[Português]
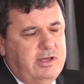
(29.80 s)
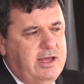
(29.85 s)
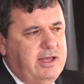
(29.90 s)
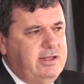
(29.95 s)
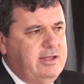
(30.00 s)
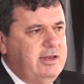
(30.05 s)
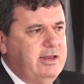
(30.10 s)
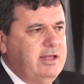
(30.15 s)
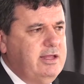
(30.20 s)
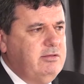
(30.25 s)
É
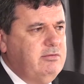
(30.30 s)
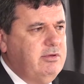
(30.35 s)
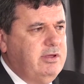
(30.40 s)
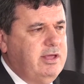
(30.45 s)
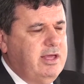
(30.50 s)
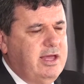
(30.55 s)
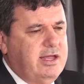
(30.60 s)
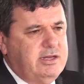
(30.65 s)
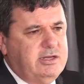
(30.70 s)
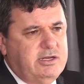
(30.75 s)
direito
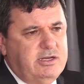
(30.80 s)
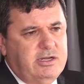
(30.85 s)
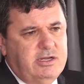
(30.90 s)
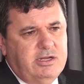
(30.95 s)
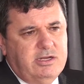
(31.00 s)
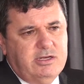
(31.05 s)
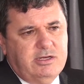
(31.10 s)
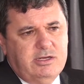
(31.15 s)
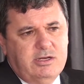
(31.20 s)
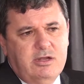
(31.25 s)
que
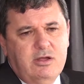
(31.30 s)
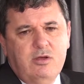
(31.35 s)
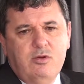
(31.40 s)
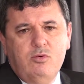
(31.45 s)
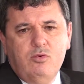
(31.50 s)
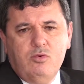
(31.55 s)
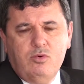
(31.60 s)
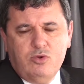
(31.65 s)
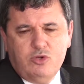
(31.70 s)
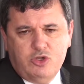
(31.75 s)
atinge
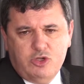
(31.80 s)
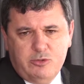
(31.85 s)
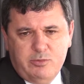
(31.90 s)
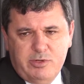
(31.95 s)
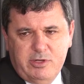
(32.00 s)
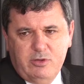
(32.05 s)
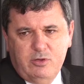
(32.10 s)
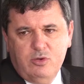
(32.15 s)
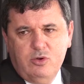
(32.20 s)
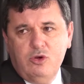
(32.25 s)

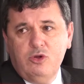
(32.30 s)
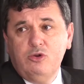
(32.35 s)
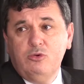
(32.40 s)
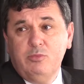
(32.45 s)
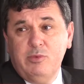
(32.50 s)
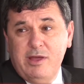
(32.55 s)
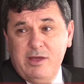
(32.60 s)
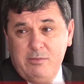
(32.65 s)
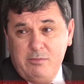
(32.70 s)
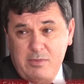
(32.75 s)
consumidor, o
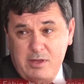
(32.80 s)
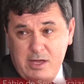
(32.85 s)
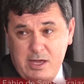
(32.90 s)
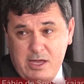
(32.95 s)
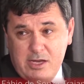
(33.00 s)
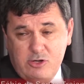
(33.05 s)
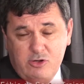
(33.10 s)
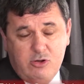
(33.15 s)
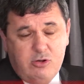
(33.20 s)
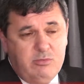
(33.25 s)
meio
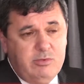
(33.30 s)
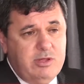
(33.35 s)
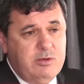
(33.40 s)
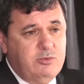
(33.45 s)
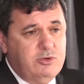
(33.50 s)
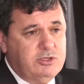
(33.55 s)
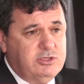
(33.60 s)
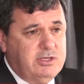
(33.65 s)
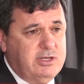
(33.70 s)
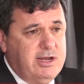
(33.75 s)
ambiente, como
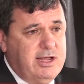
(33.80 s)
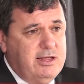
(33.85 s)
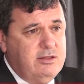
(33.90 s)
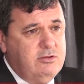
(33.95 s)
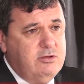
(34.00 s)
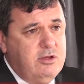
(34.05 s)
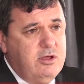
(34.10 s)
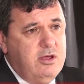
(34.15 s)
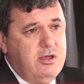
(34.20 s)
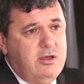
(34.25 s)

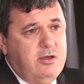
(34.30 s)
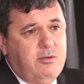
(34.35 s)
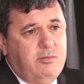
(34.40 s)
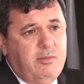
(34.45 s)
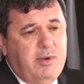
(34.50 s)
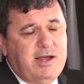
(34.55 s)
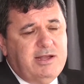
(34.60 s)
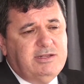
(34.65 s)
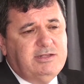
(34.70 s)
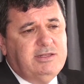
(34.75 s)
demonstrado,
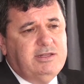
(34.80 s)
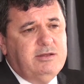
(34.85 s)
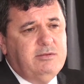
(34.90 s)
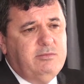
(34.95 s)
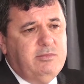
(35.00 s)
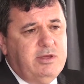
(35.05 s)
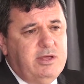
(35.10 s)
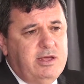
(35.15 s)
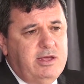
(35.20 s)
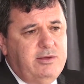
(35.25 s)
mas
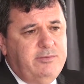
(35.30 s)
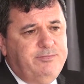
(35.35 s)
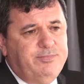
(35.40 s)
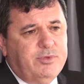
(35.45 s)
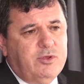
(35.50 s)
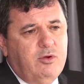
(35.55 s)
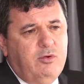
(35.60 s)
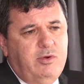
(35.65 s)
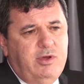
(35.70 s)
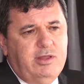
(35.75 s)
também
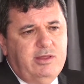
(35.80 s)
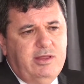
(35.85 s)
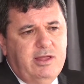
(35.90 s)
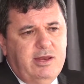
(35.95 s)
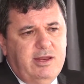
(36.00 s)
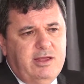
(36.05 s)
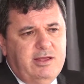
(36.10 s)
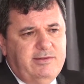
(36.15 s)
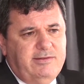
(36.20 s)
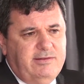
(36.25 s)

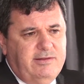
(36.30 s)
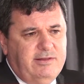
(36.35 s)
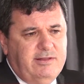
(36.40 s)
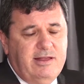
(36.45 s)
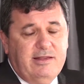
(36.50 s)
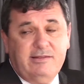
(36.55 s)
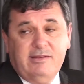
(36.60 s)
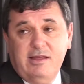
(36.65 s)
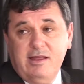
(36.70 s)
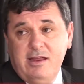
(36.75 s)
interesse
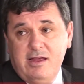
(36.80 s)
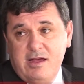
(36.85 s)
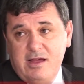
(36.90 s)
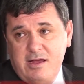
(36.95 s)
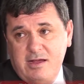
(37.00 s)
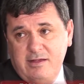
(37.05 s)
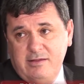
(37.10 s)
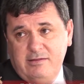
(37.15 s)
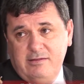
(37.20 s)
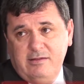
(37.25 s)
das
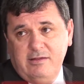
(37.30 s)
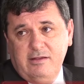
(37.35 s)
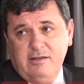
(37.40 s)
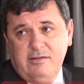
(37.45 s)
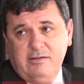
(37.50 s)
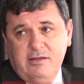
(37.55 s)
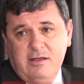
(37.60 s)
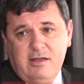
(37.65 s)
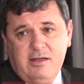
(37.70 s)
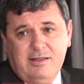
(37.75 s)

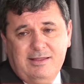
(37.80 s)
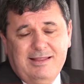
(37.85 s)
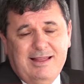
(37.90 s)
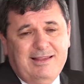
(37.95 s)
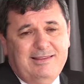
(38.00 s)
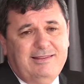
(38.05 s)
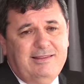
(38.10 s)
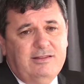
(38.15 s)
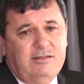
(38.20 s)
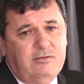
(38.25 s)
crianças,
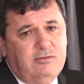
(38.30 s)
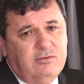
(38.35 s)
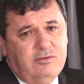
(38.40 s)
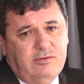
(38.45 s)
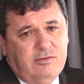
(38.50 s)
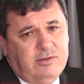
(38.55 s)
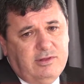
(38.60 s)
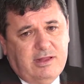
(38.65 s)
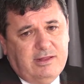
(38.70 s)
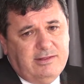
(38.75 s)
da,
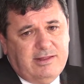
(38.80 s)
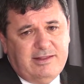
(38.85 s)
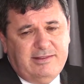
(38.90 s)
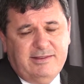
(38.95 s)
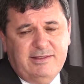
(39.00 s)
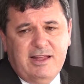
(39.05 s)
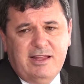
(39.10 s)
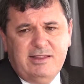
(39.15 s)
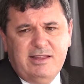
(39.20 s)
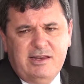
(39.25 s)
do, da, da
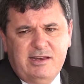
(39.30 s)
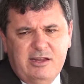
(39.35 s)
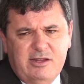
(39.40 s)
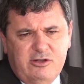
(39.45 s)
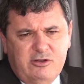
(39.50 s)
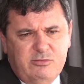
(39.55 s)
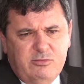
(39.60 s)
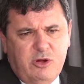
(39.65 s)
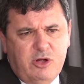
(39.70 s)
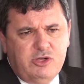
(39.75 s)
cidadania
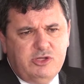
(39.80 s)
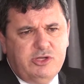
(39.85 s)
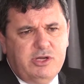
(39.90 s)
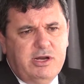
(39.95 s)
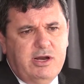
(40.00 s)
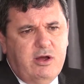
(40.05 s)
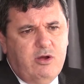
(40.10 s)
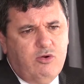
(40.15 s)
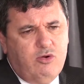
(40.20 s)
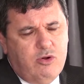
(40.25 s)
de modo
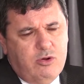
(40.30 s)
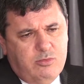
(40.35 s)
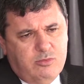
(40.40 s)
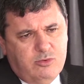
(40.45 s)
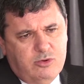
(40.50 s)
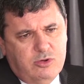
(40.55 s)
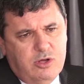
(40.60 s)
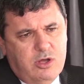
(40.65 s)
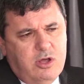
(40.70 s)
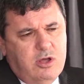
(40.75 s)
geral,
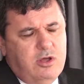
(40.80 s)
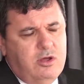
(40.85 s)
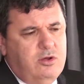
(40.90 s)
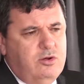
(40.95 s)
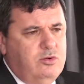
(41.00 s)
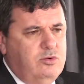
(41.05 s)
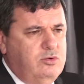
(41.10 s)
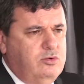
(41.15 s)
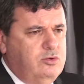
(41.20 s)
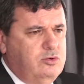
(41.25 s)
como
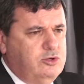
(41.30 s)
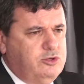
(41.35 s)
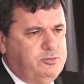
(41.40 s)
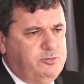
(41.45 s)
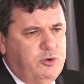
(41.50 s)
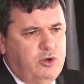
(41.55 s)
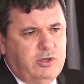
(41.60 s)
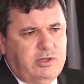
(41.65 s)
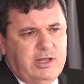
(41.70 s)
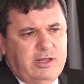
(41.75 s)
os
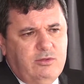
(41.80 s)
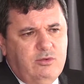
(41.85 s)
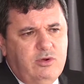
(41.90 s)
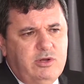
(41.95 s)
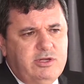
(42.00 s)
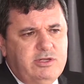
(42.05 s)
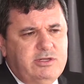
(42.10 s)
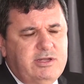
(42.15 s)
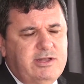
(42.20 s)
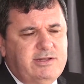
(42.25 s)

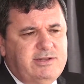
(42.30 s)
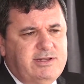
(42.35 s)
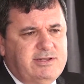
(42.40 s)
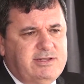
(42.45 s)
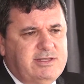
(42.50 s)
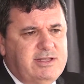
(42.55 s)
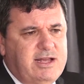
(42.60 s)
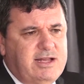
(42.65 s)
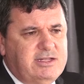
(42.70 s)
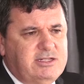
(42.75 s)
portadores de
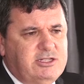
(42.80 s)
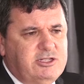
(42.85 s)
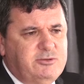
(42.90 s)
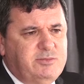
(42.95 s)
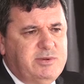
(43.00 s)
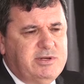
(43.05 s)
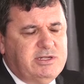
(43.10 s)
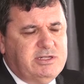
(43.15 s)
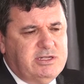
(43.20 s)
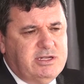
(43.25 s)
necessidades
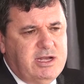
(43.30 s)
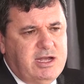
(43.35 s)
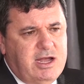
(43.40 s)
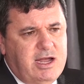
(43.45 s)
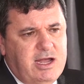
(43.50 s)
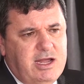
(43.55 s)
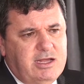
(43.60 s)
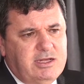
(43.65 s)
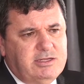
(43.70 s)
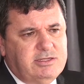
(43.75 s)

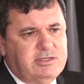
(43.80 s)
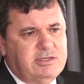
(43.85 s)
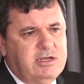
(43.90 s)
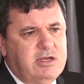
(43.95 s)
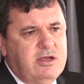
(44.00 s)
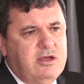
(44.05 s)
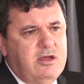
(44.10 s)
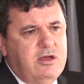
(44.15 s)
especiais,